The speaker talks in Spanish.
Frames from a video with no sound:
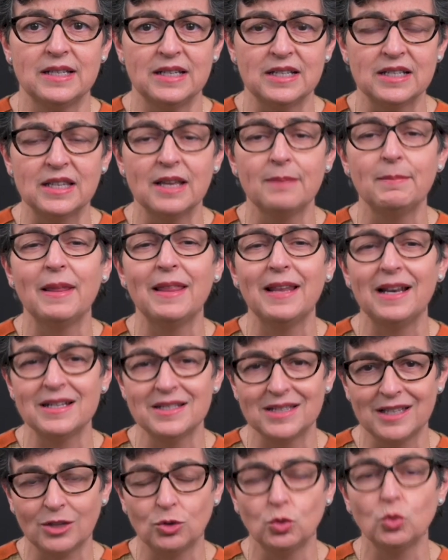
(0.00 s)
sistema del
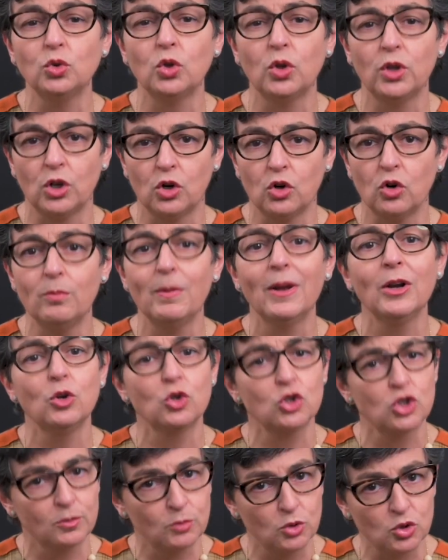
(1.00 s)
Estatuto de Roma
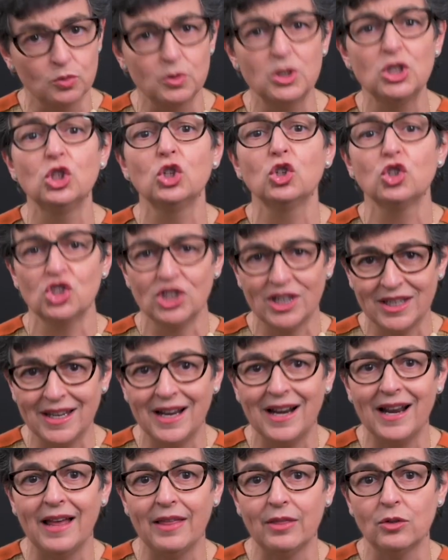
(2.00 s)
nos hemos visto
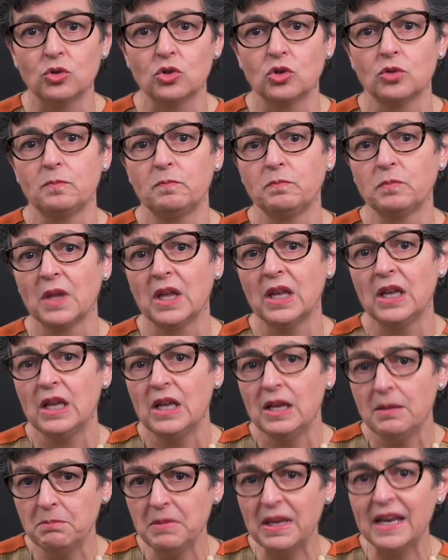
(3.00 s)
señalados.
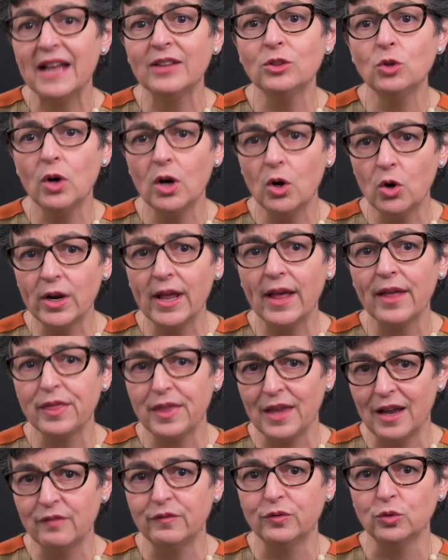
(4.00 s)
Mirando ahora
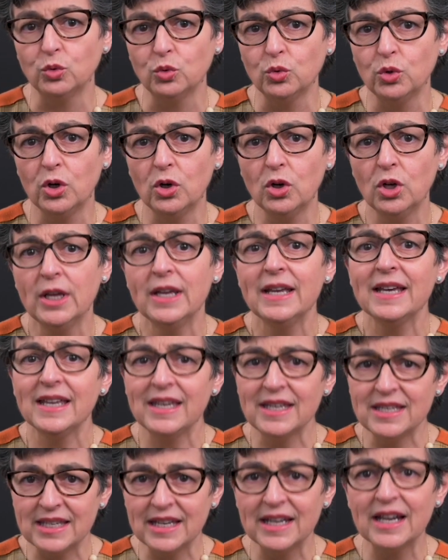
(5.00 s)
hacia el futuro,
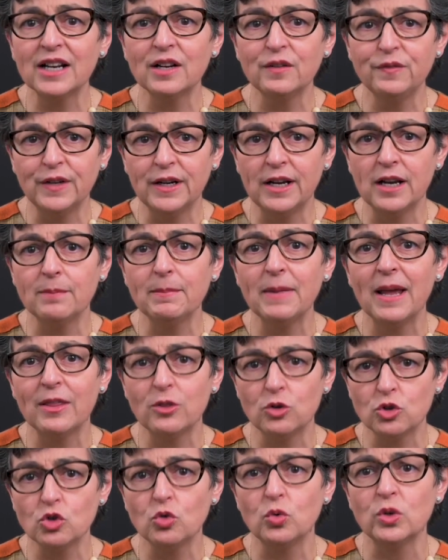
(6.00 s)
quisiera referirme a
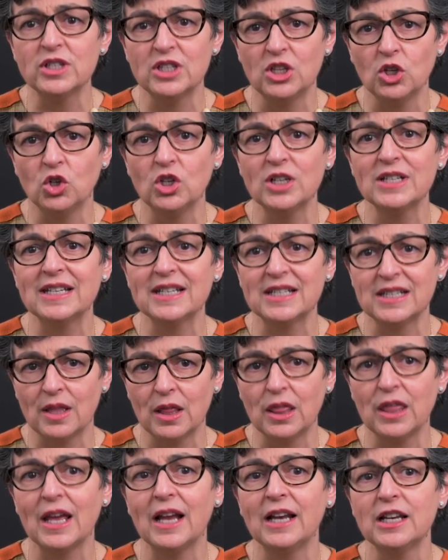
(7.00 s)
dos cuestiones
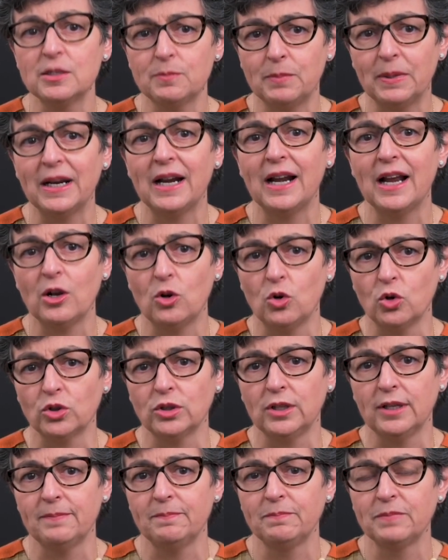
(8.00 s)
esenciales para la
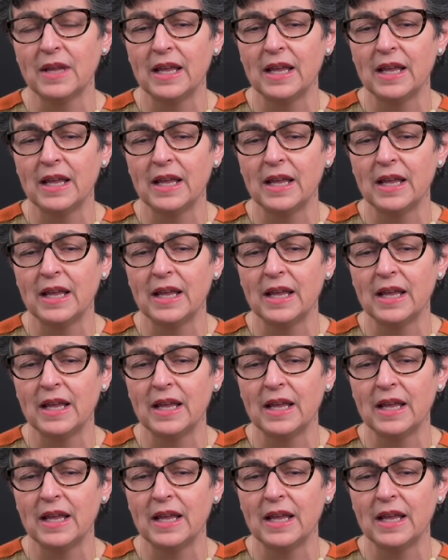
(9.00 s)
Corte.